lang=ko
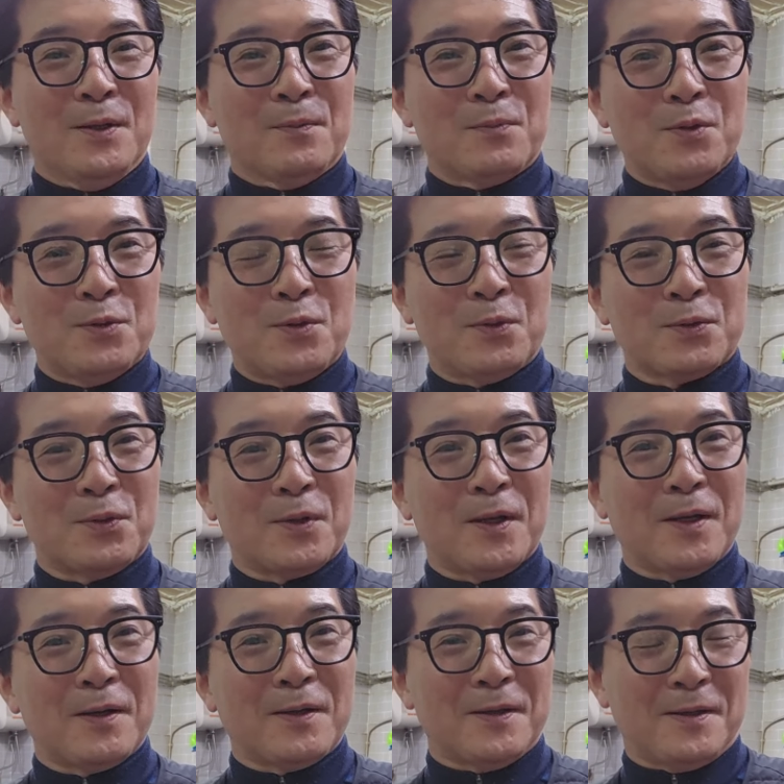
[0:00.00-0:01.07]
물총
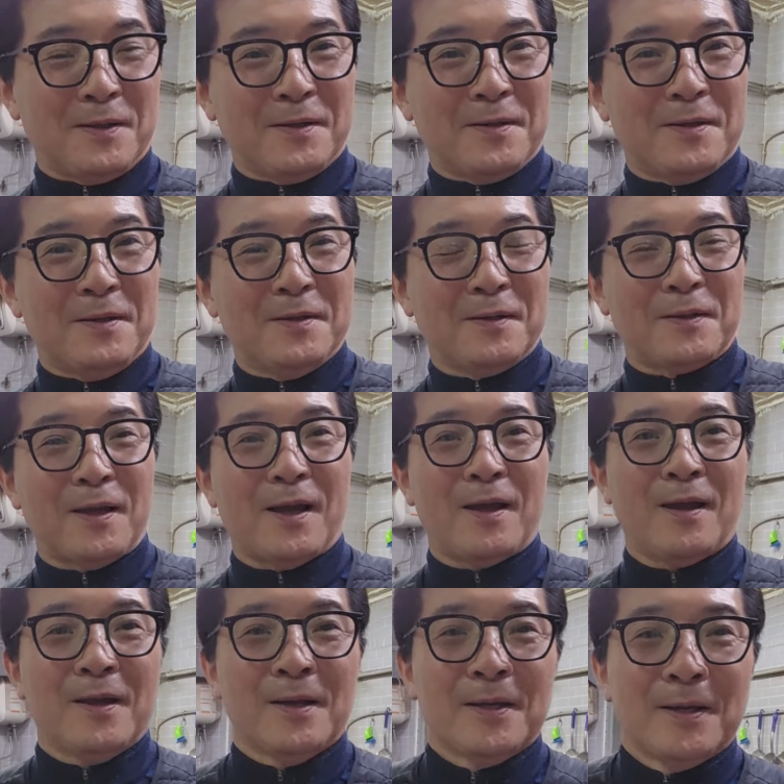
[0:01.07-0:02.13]
조개 끓일
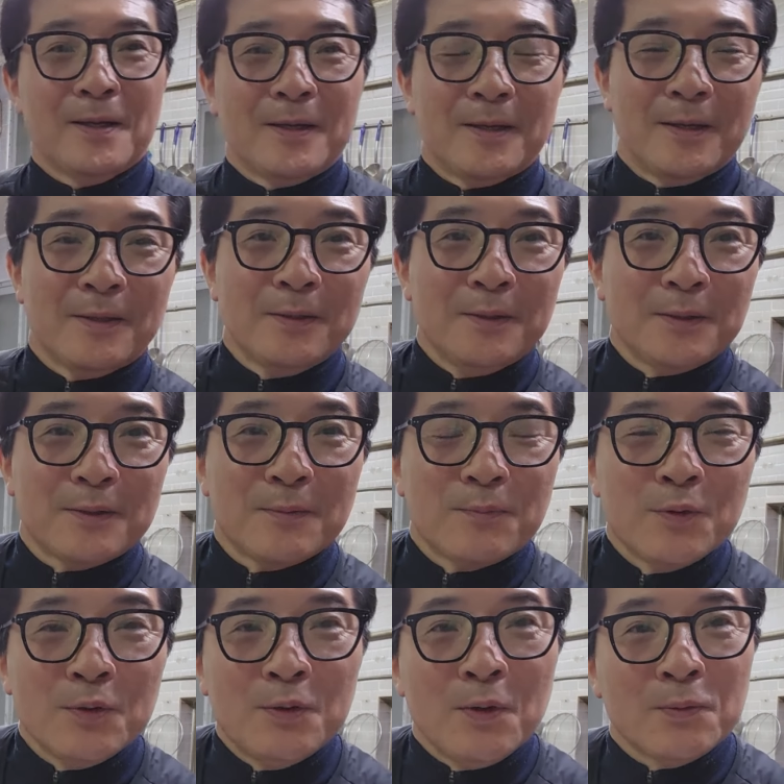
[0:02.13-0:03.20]
때 예를 들어서
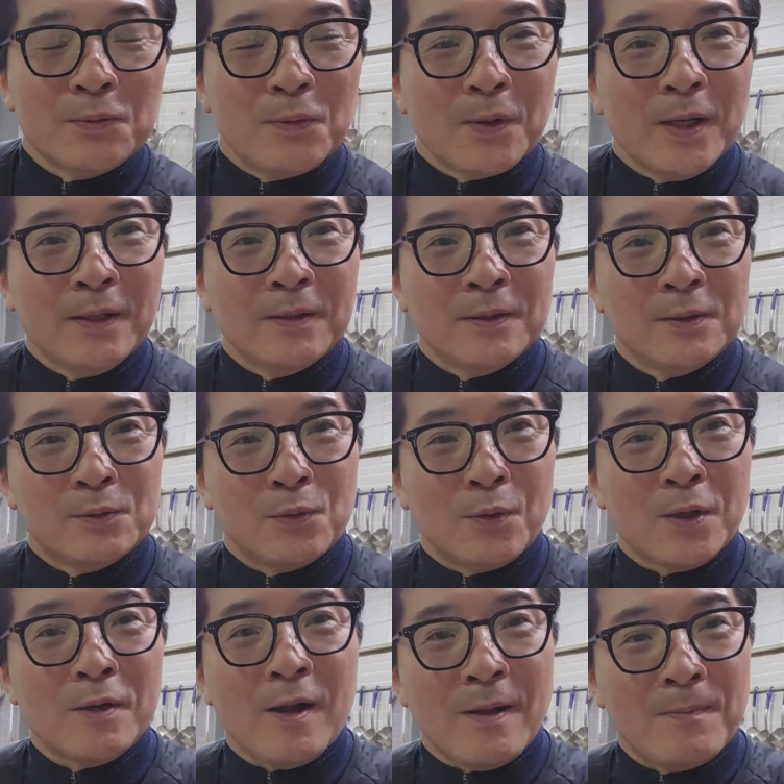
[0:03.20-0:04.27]
물총 조개는
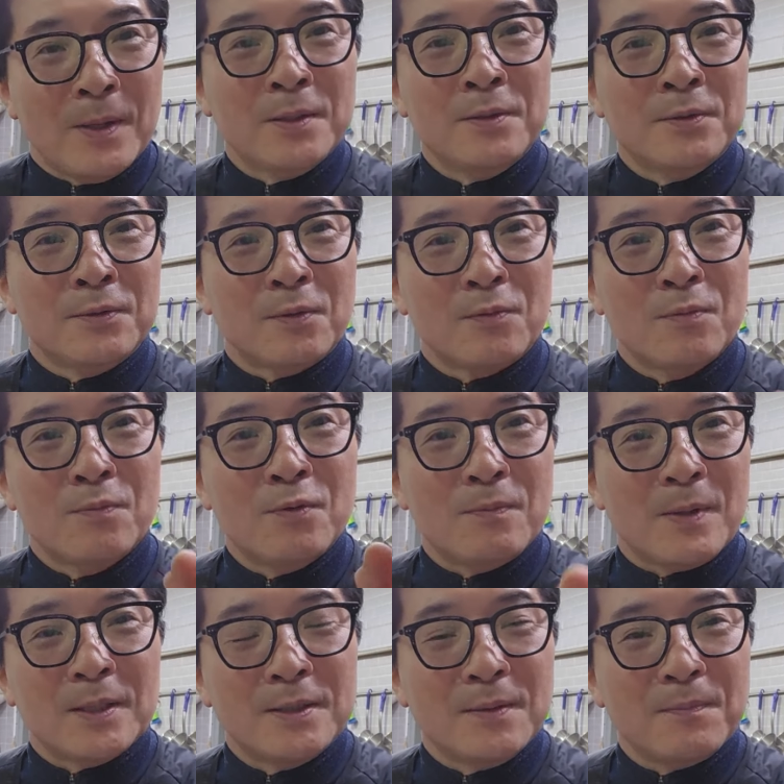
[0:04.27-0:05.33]
조개를 안 말려도 국물
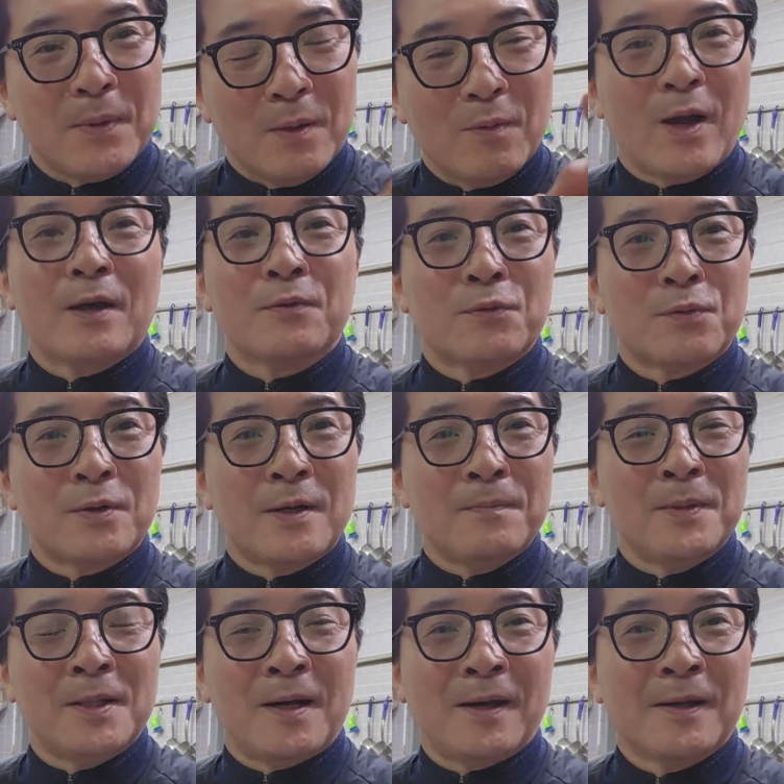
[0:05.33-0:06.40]
맛이 별로 안
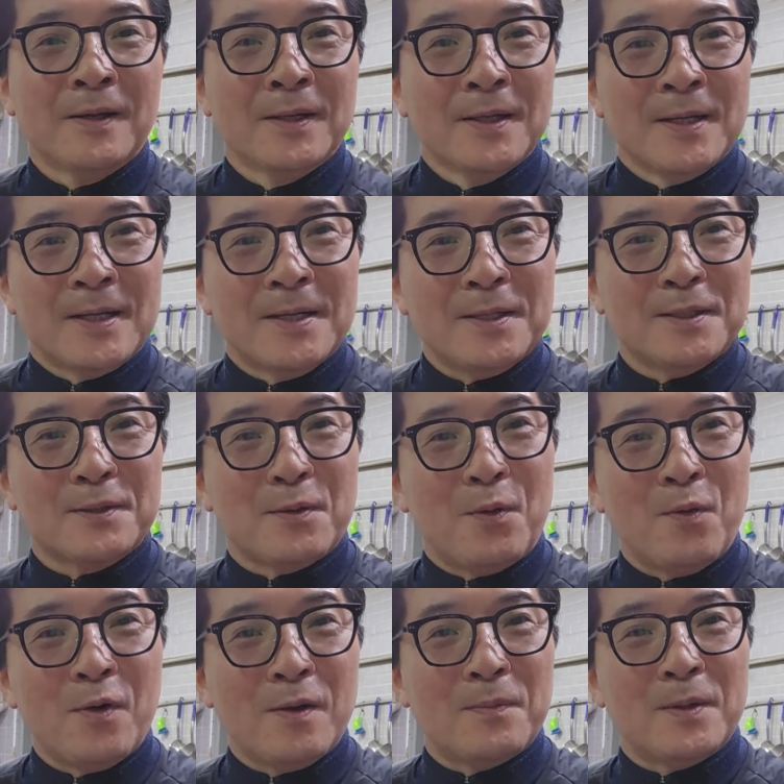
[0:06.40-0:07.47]
우러납니다. 그래서
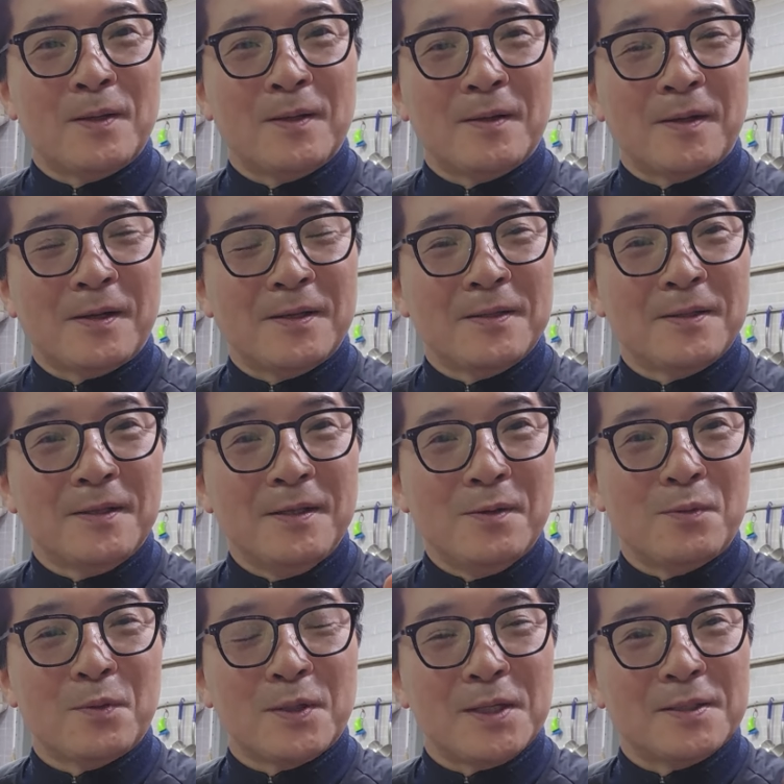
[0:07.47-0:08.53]
홍합을 한
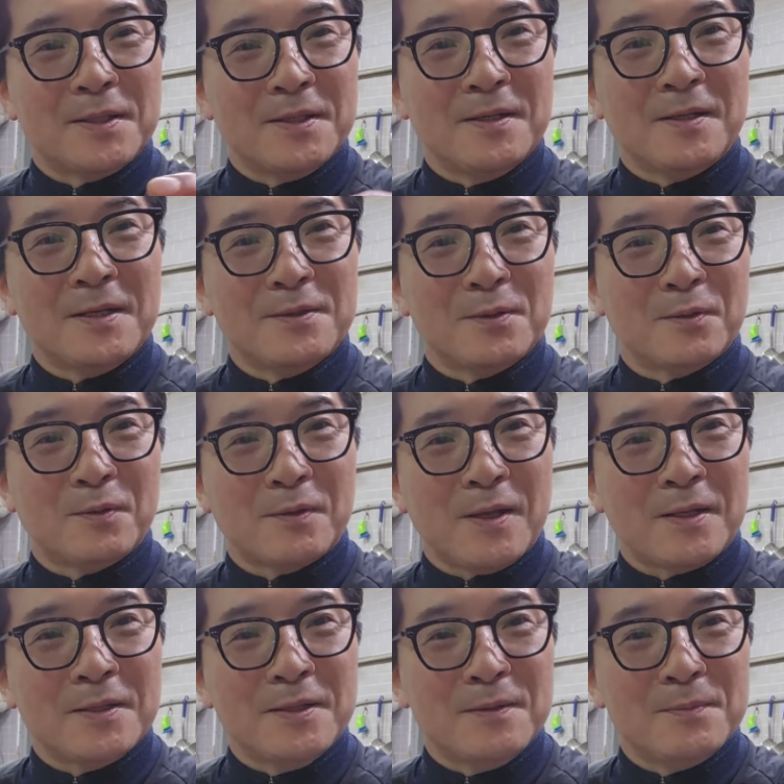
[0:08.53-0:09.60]
7개에서 10개 정도
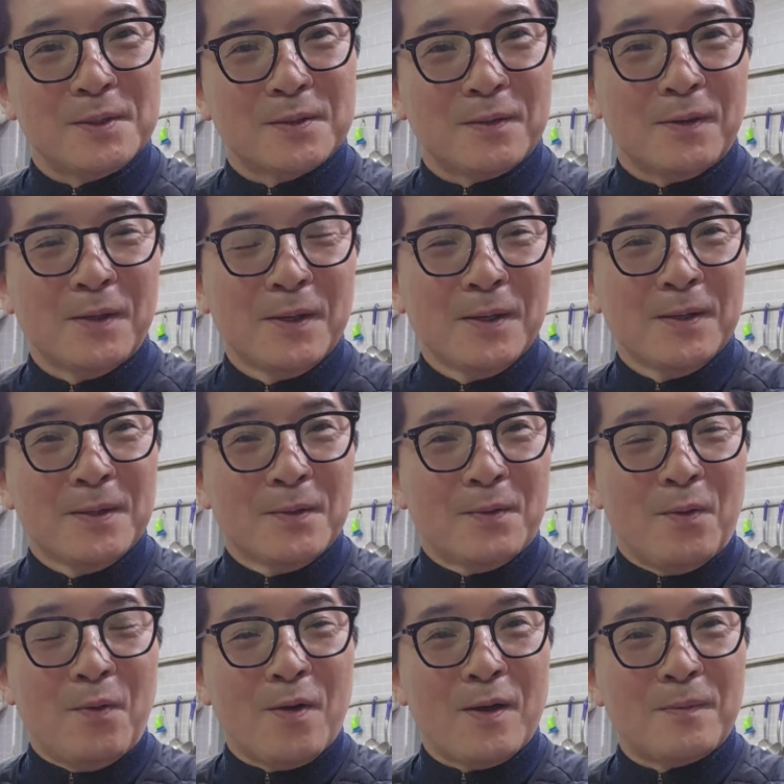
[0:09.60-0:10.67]
딱넣으서
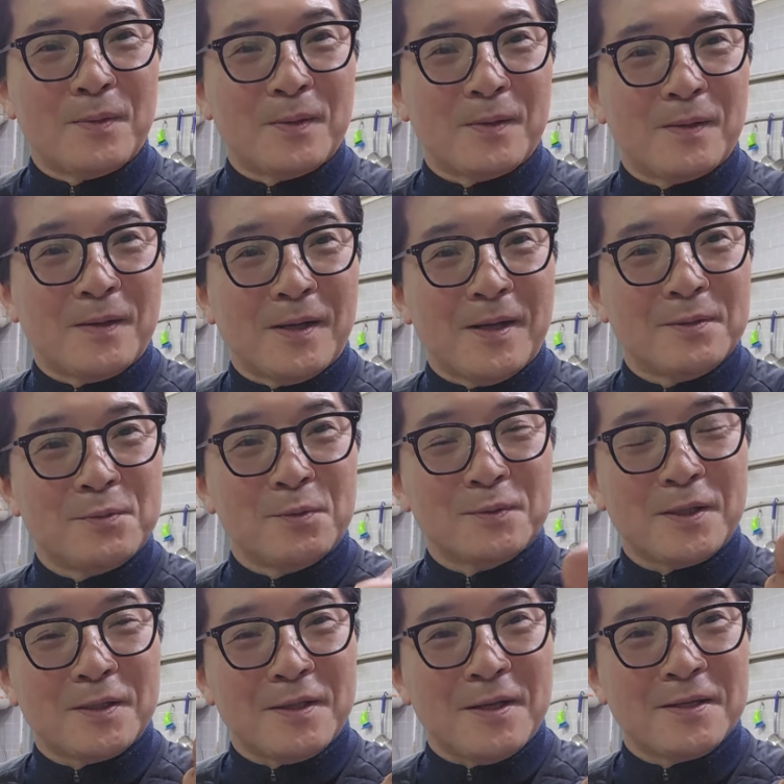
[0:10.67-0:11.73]
홍합을 한쪽
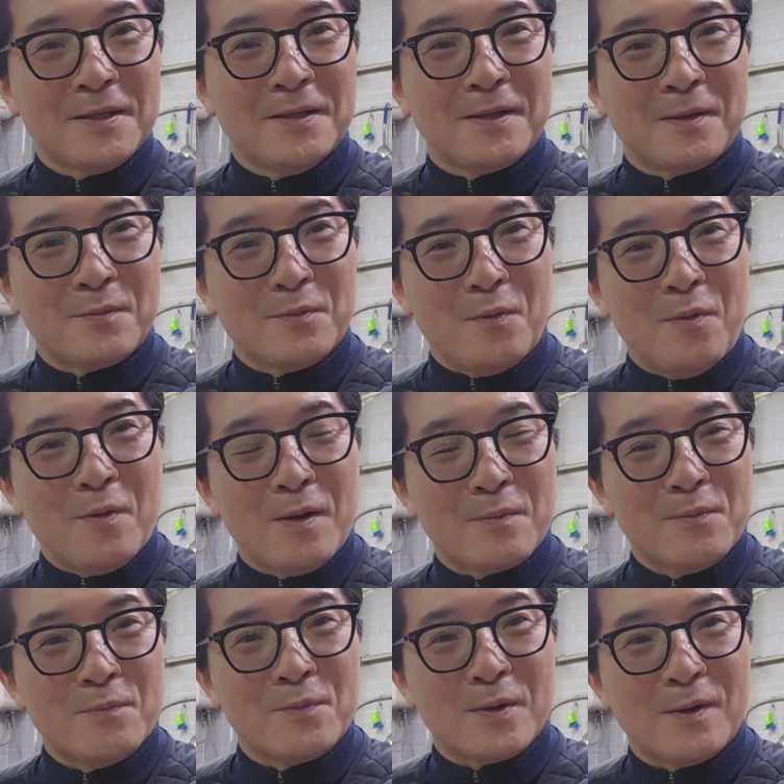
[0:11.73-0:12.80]
자딱 넣어고 홍합
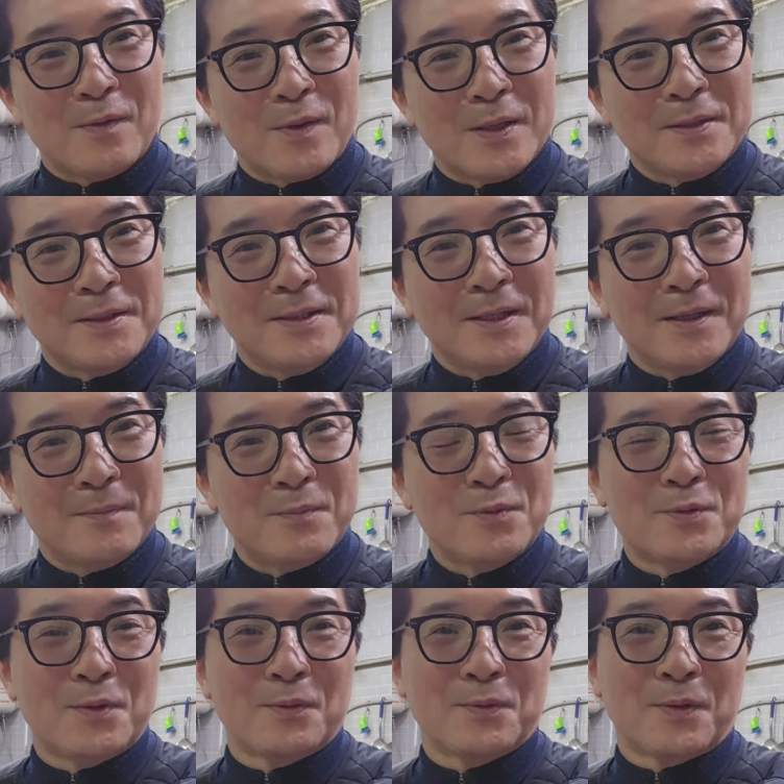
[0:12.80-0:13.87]
국물하고 같이
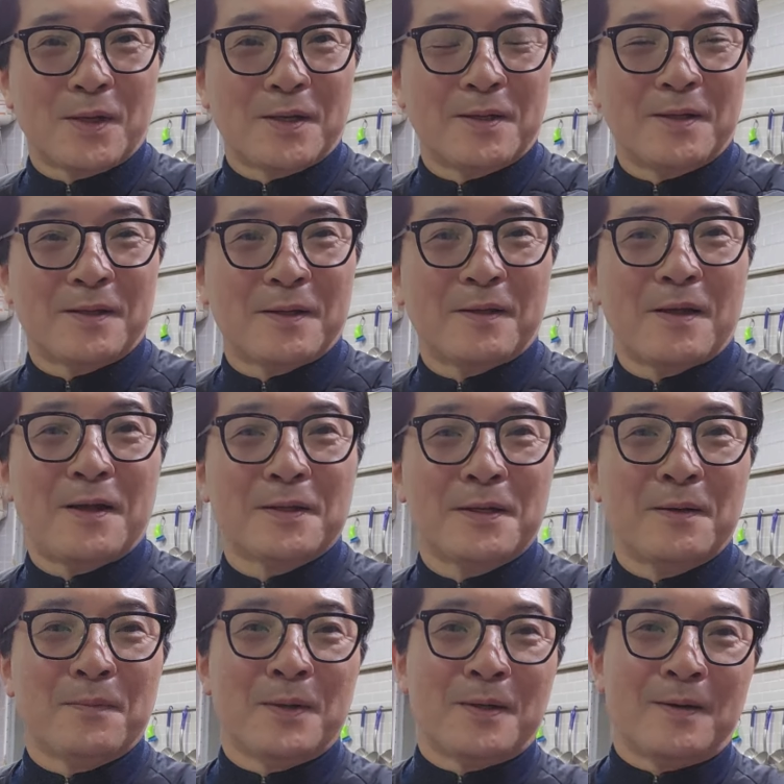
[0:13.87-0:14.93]
물총 조개 끓일 때딱
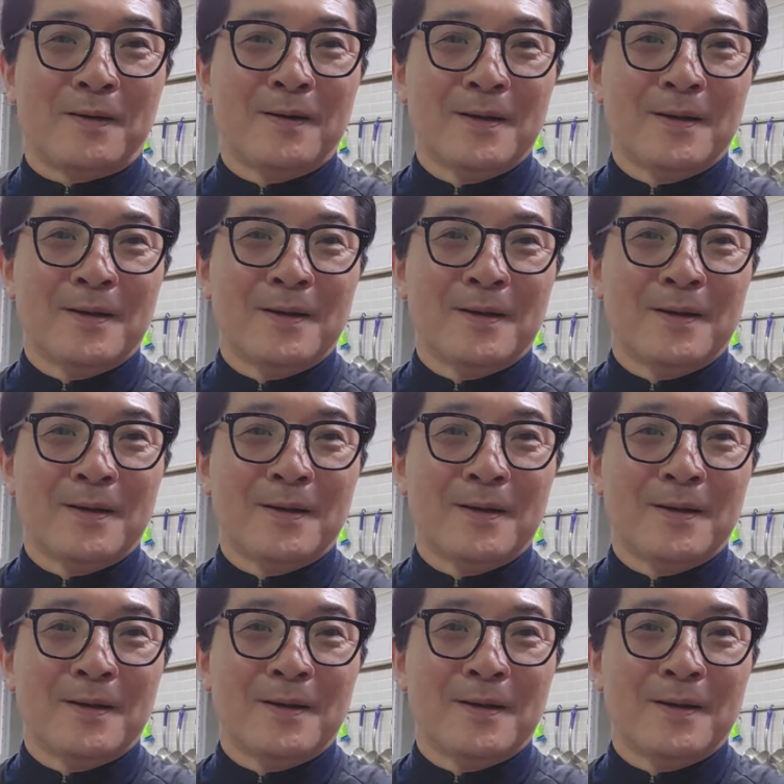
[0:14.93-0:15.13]
넣으면